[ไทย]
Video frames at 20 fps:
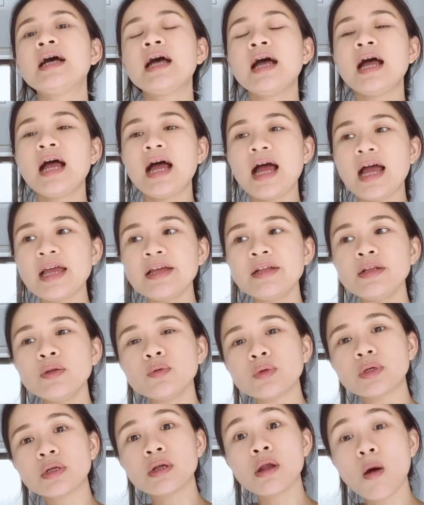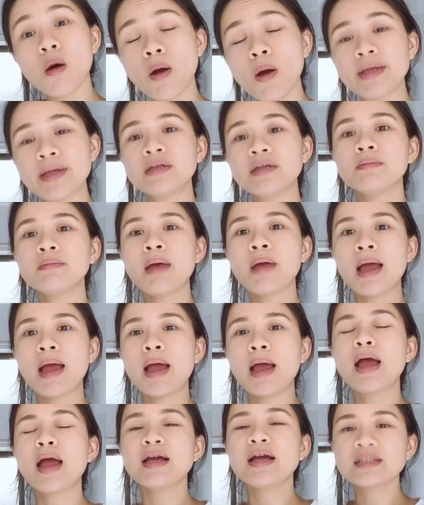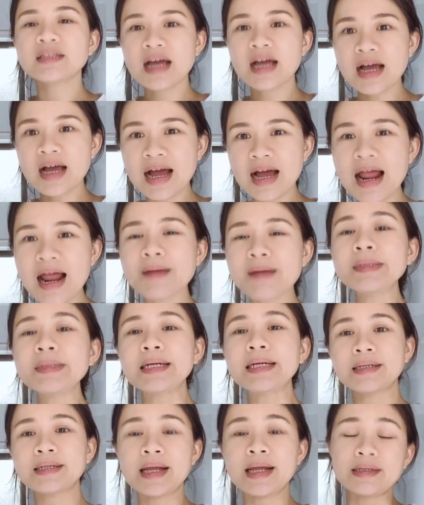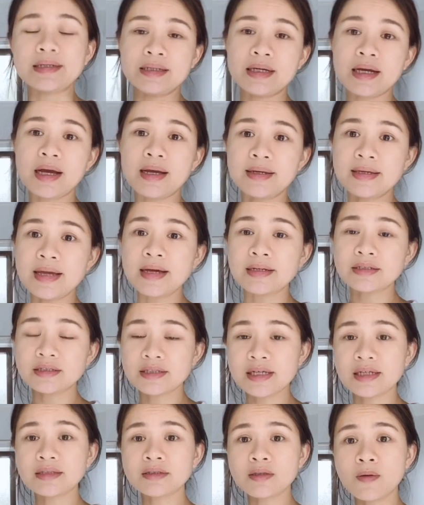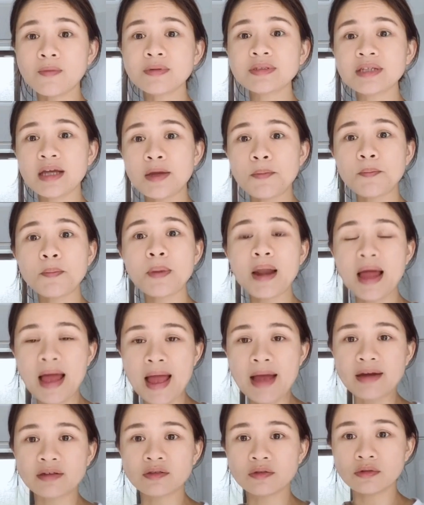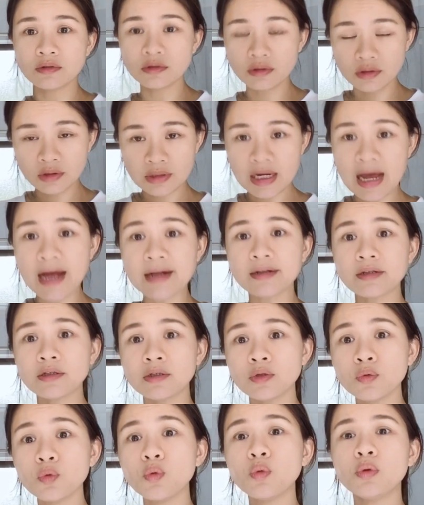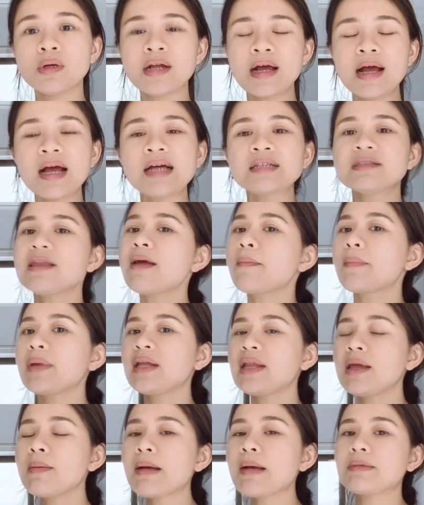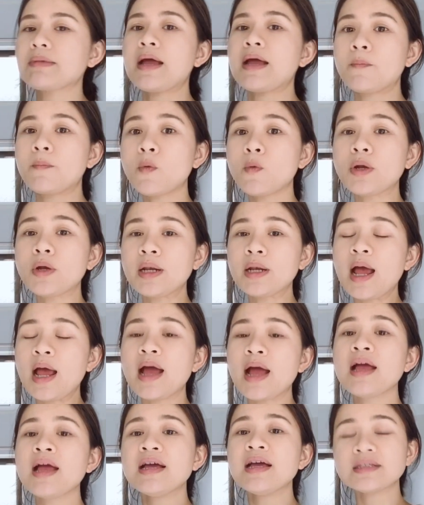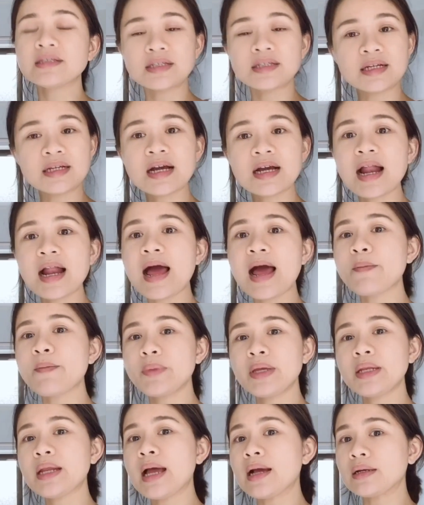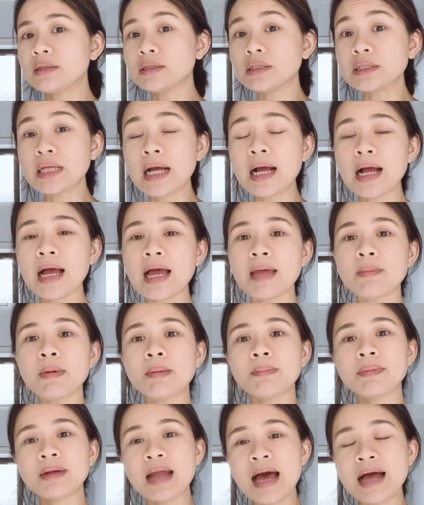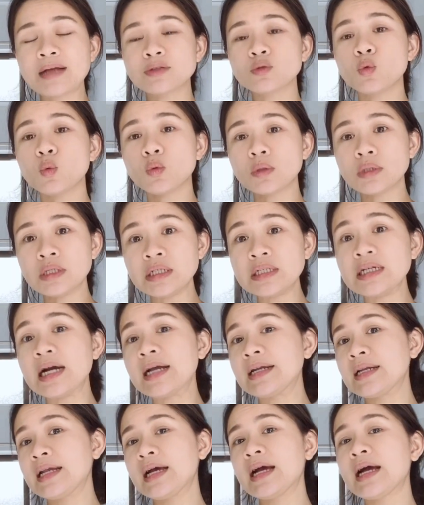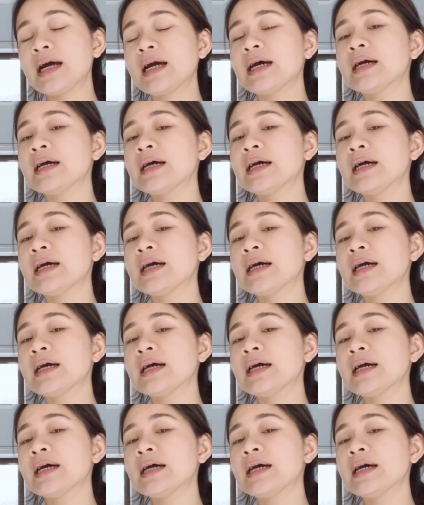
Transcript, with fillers: ให้หลุดลอยขึ้นมา ถ้าคราบหนักๆนะคะ ยังจะต้องใช้แปลงขัดอยู่นะคะ แต่ไม่ได้แบบทั้งหมดนะ แต่ถ้าคราบไม่หนัก หรือถ้าใครแบบล้างทุกเดือนนะคะ